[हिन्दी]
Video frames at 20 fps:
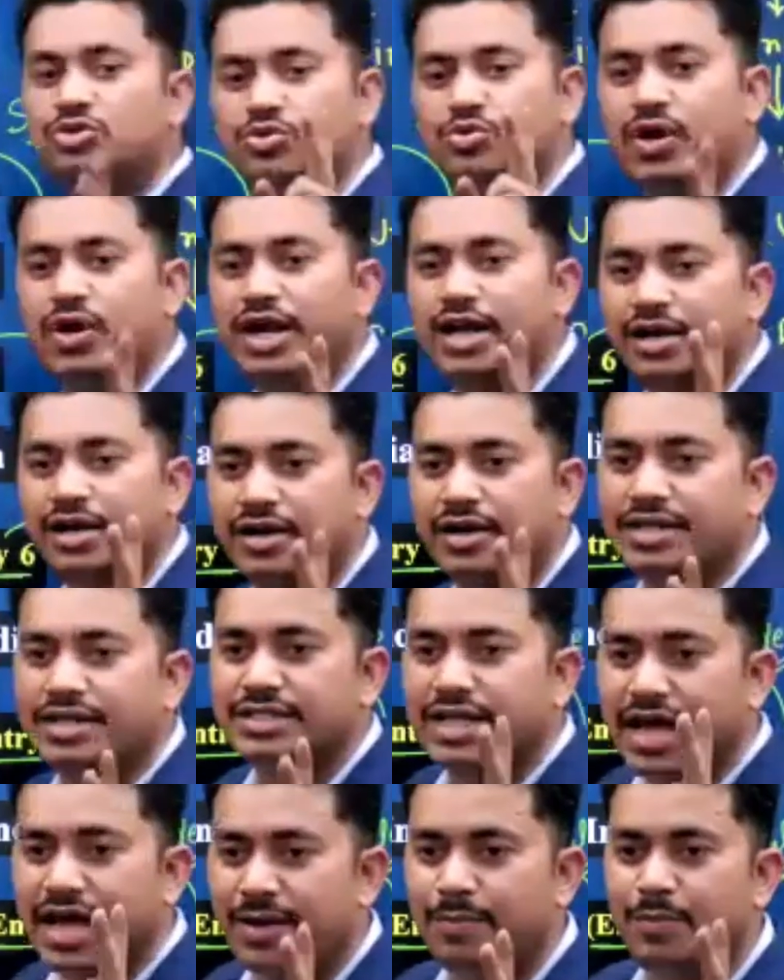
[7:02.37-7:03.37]
two
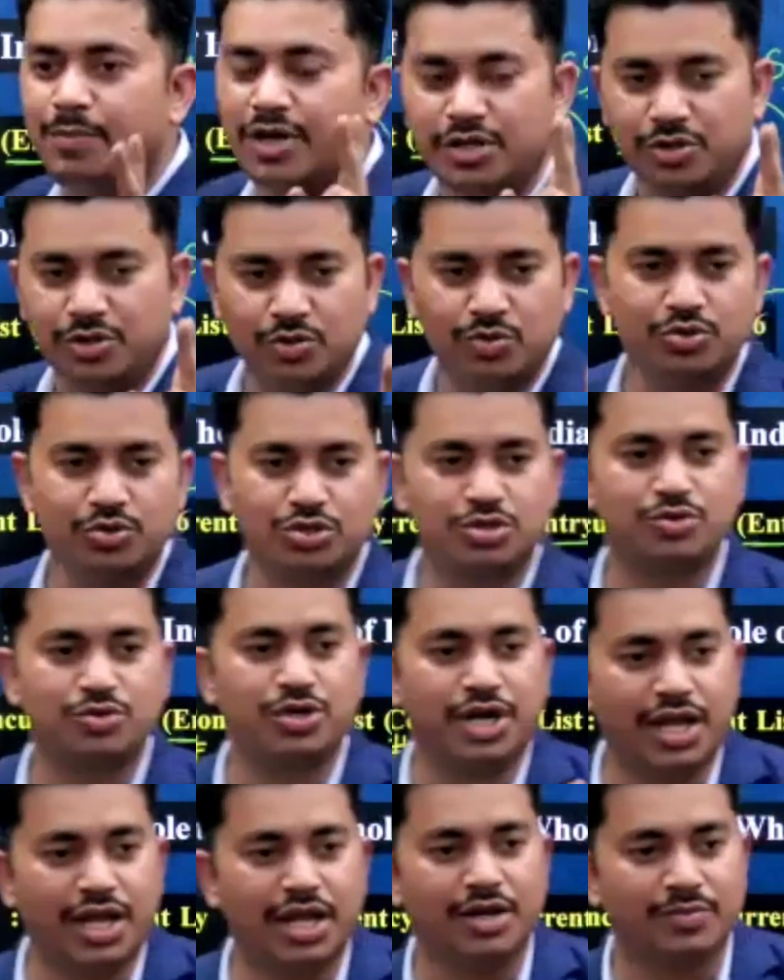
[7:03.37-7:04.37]
entries have been used to
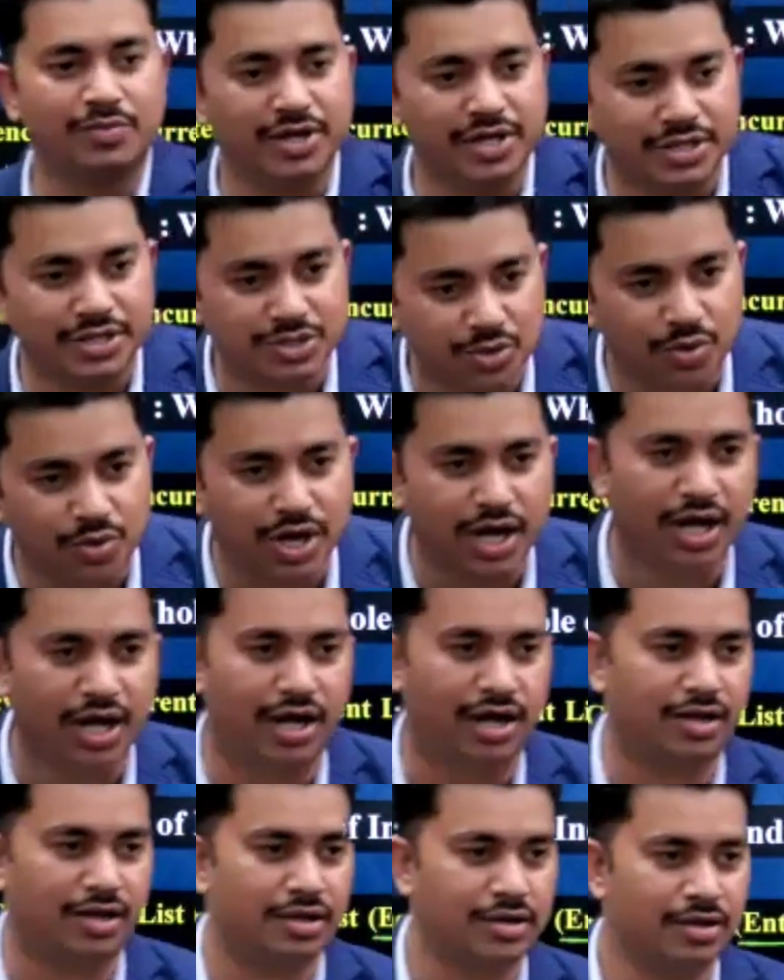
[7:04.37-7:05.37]
deal with SOGA.